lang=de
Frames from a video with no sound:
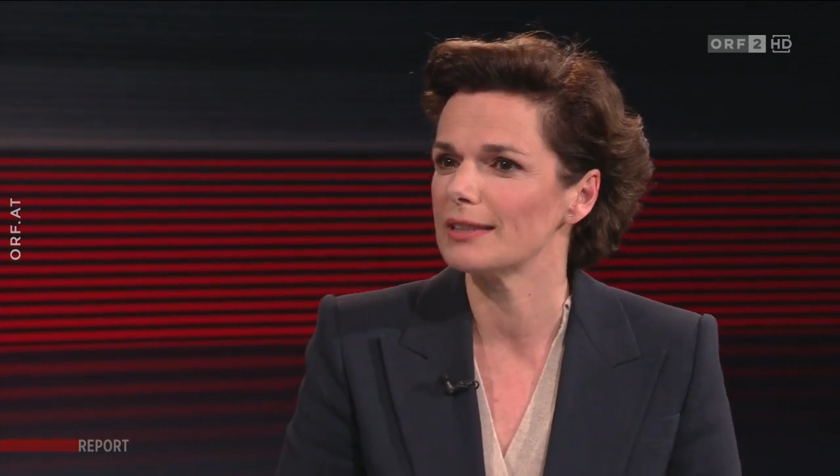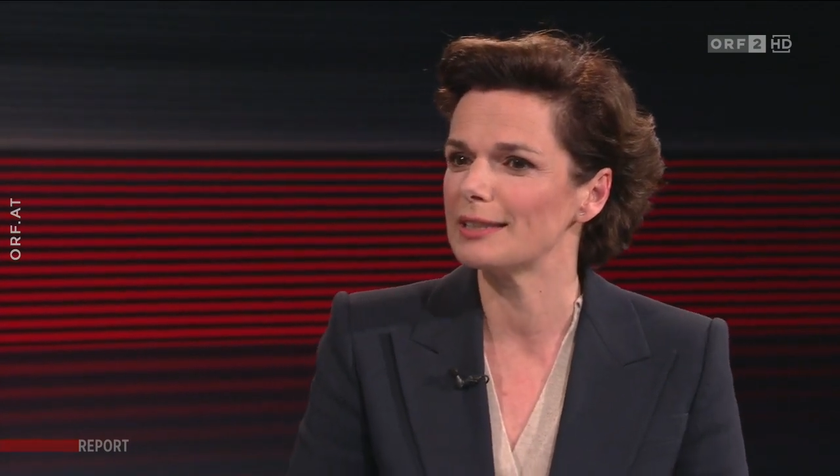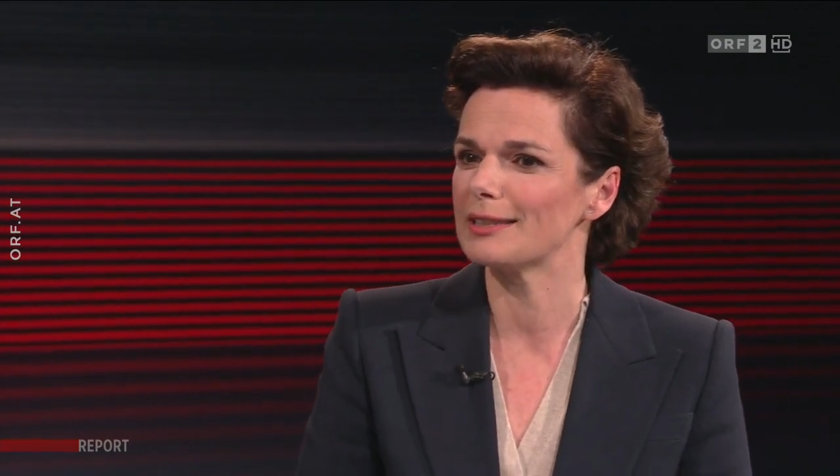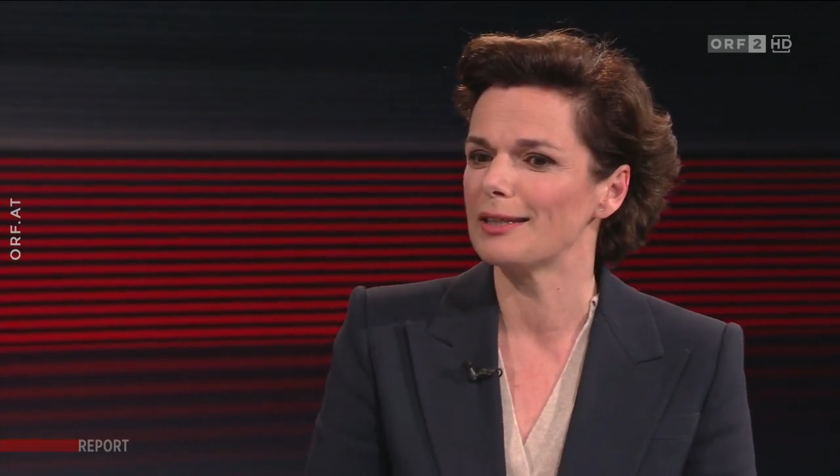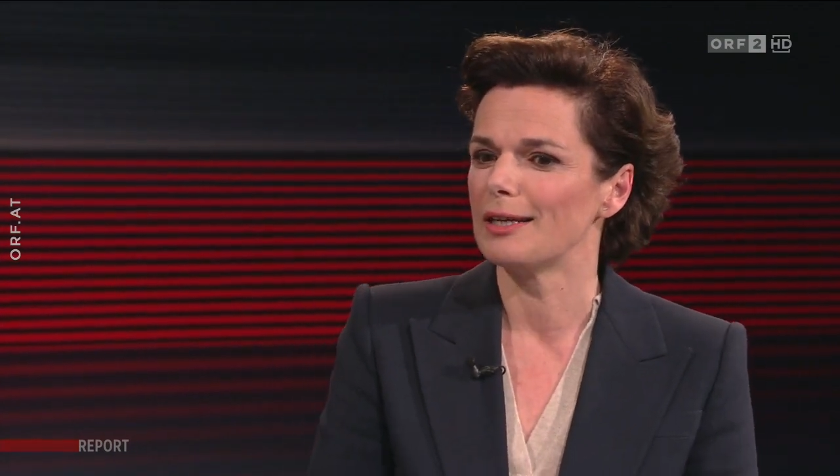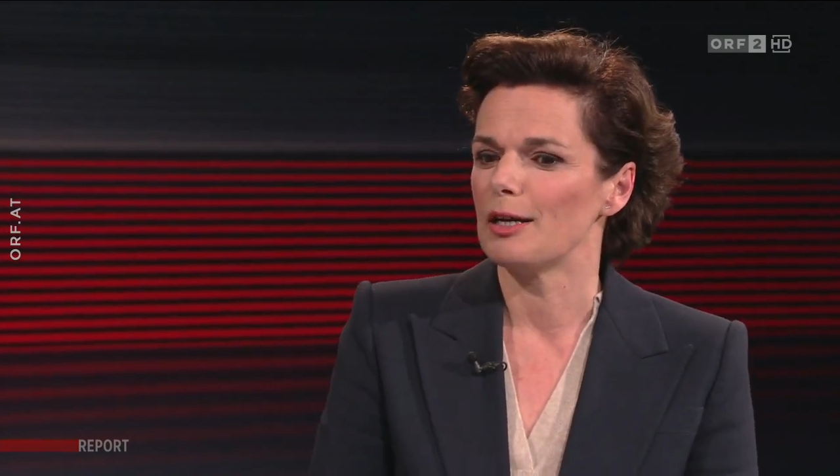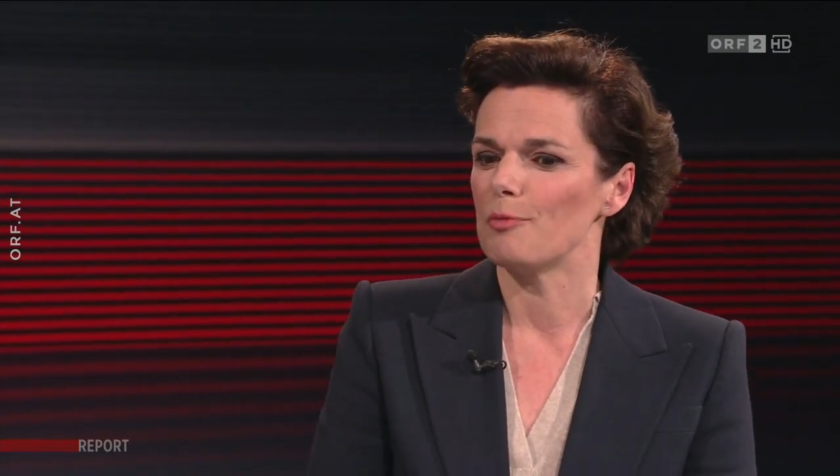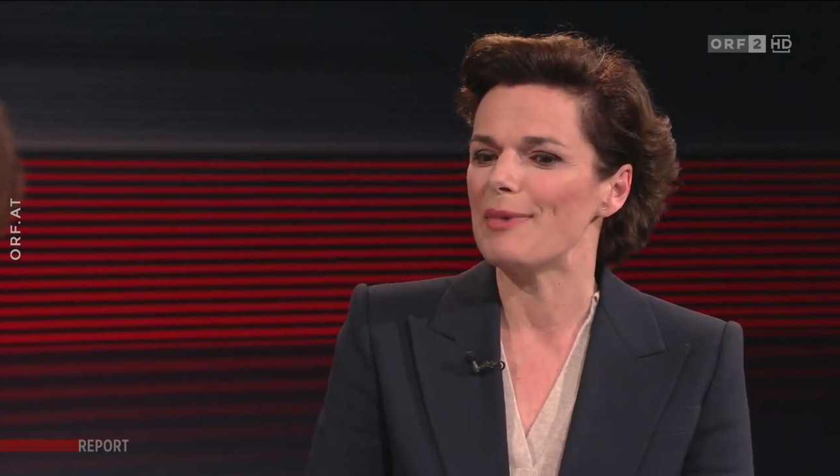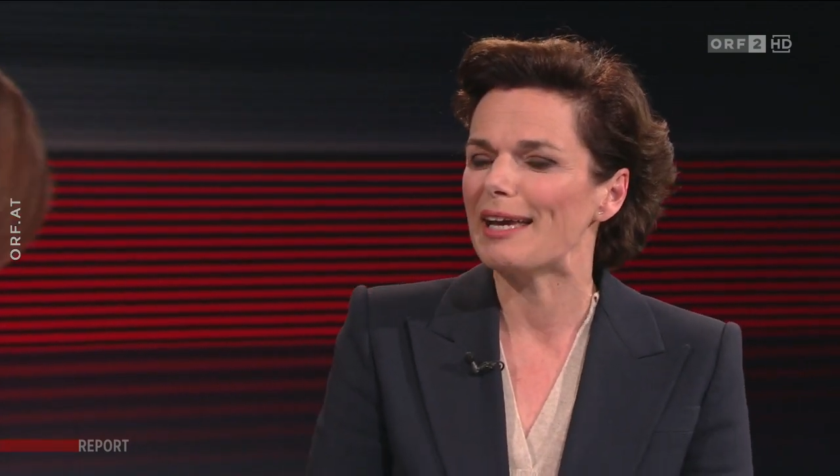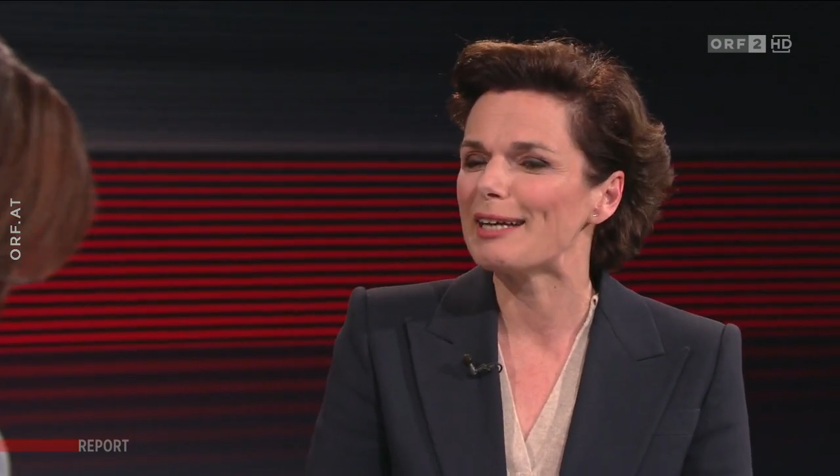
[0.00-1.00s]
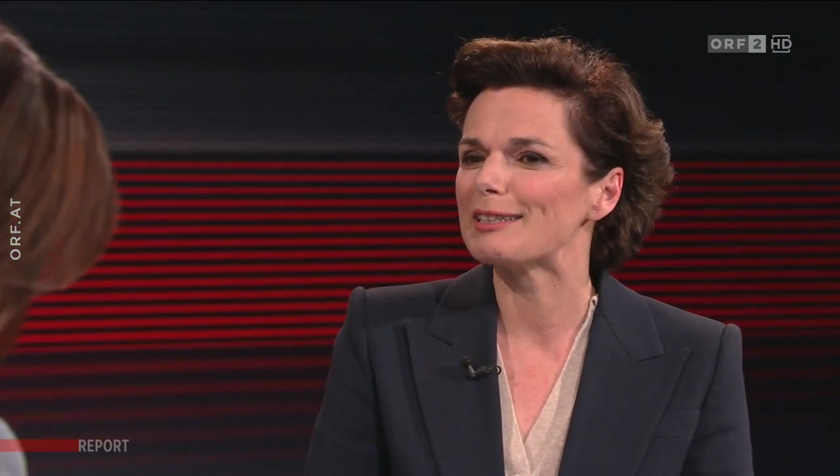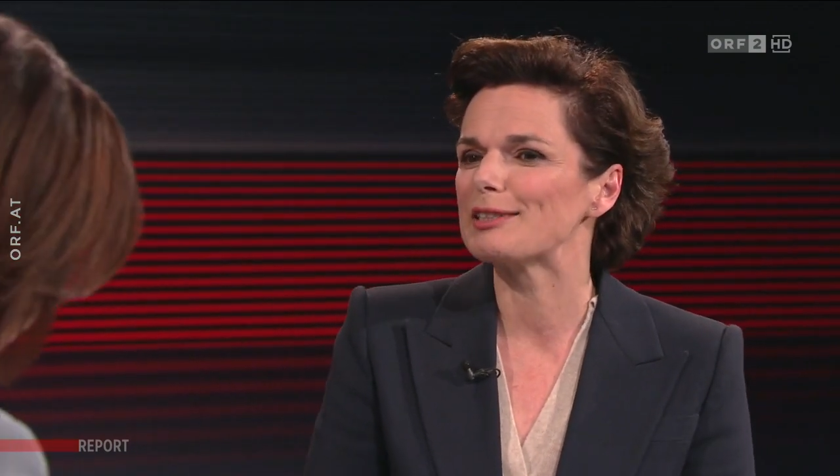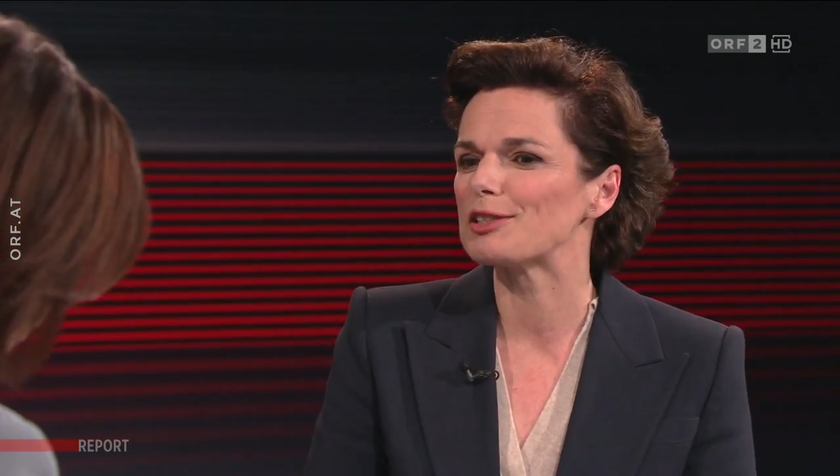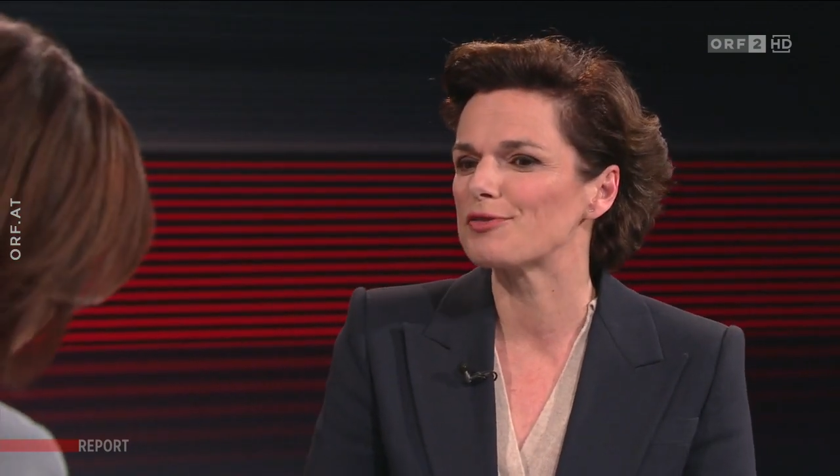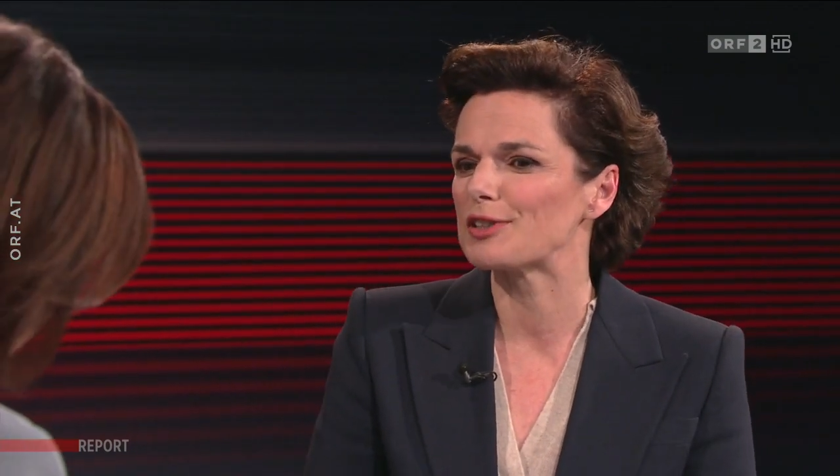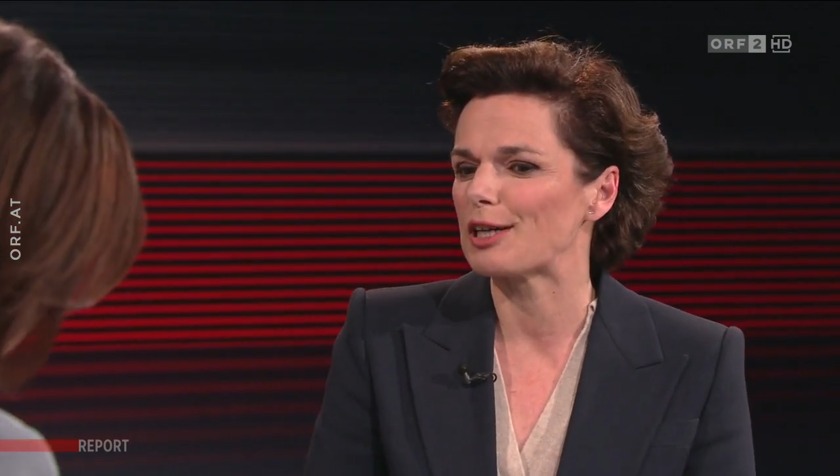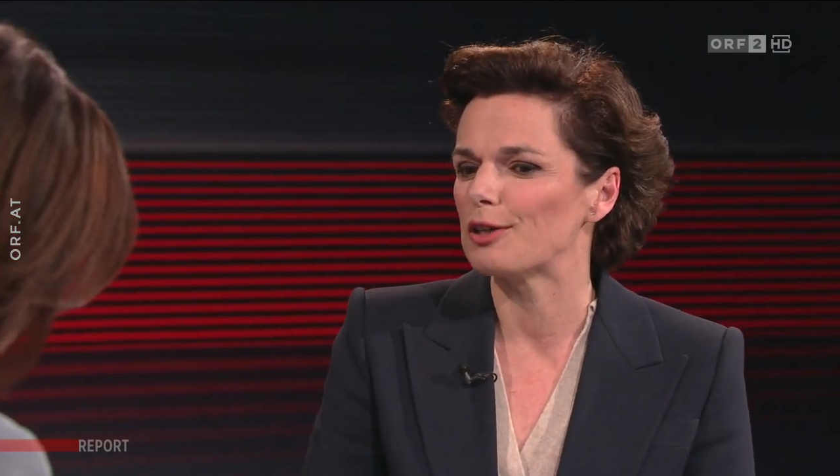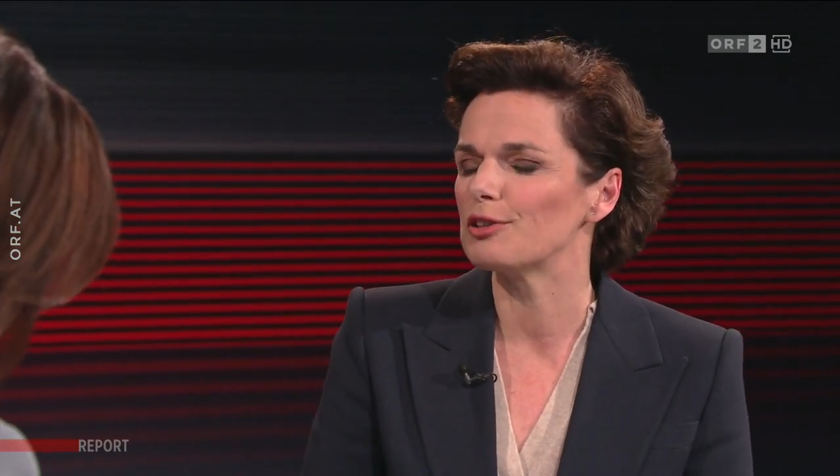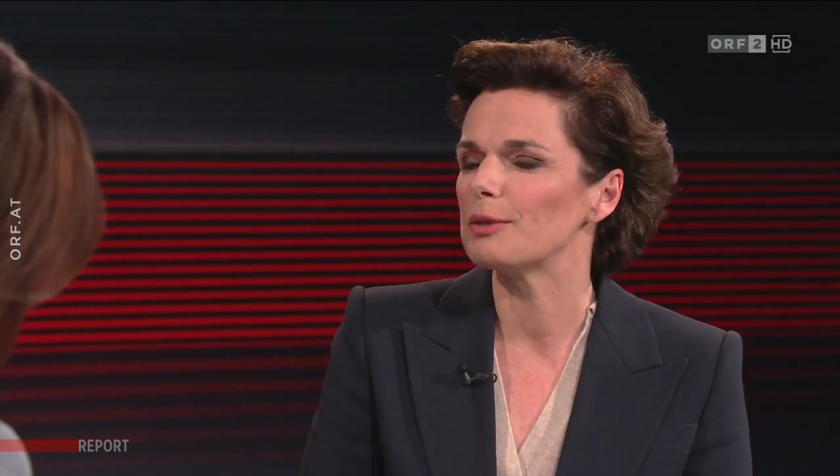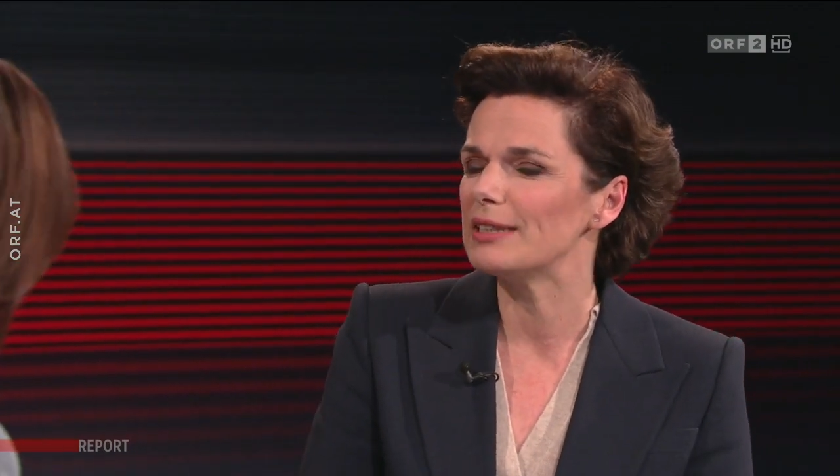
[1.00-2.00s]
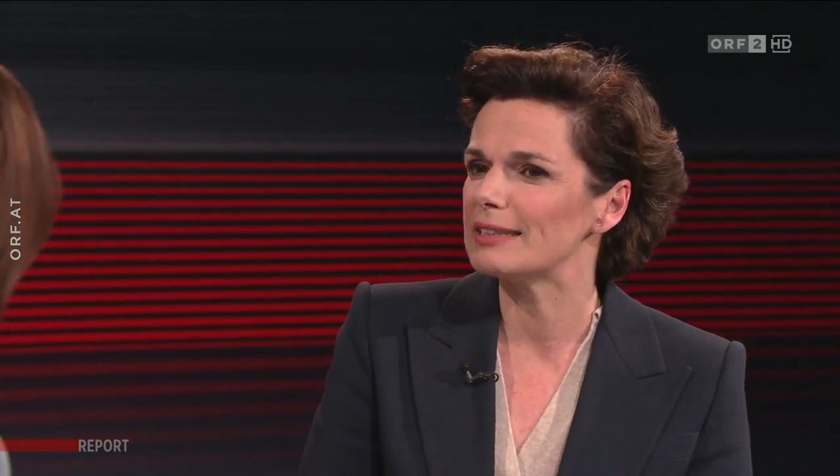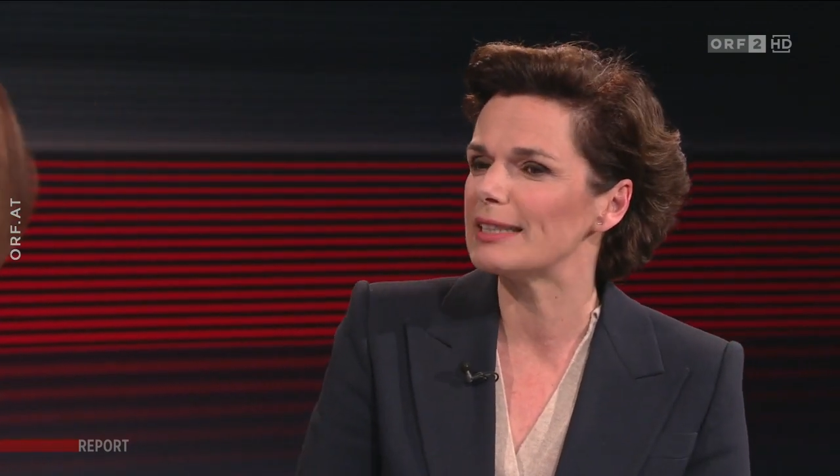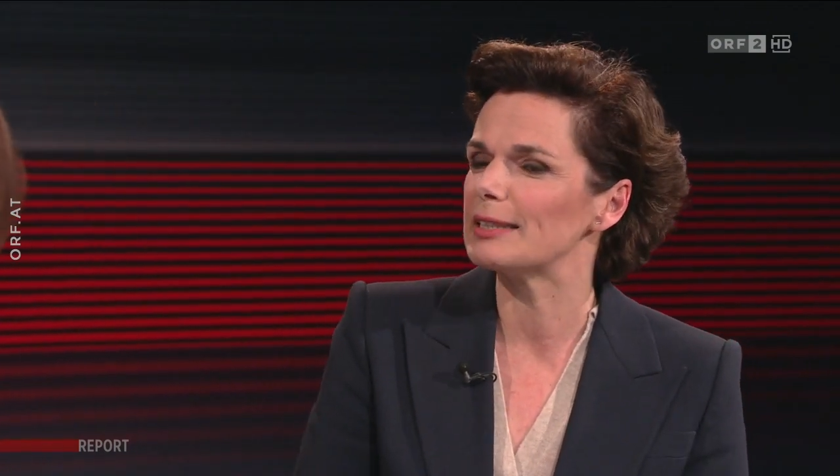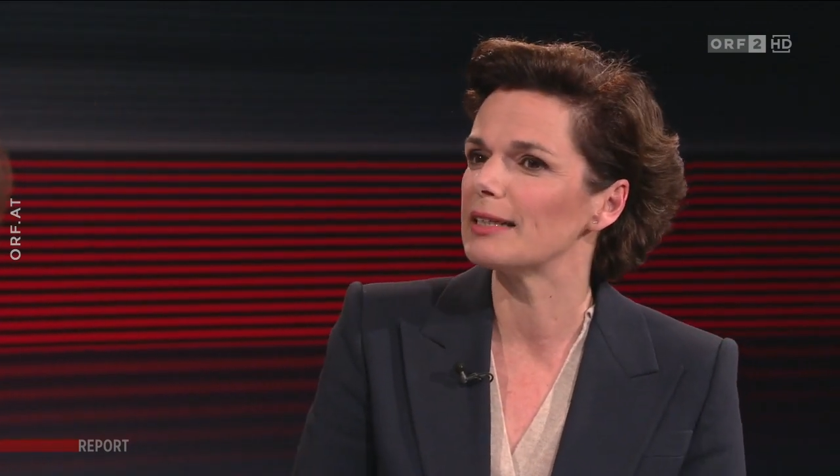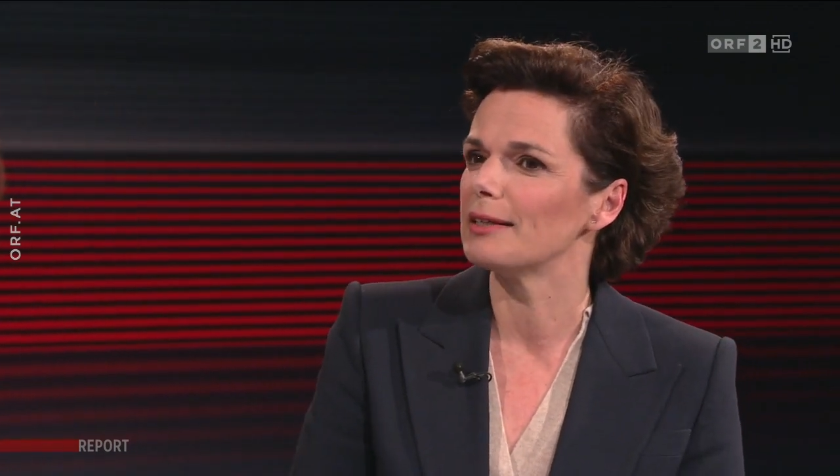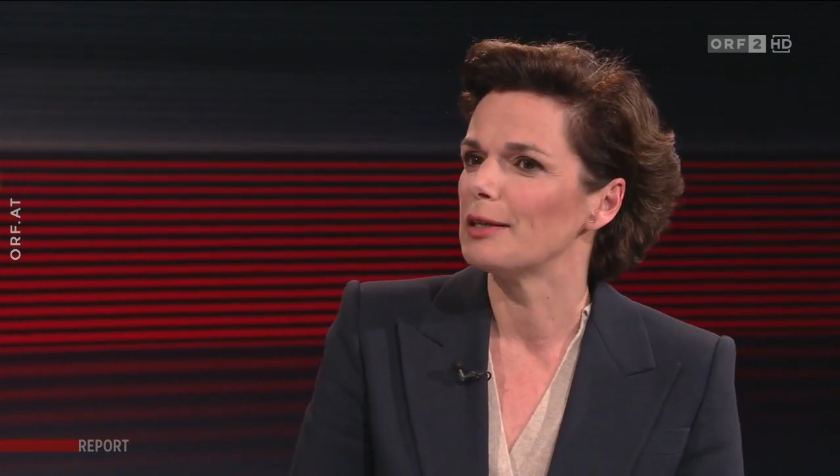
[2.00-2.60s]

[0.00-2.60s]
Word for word: hier mehrheitlich das Vertrauen der Mitglieder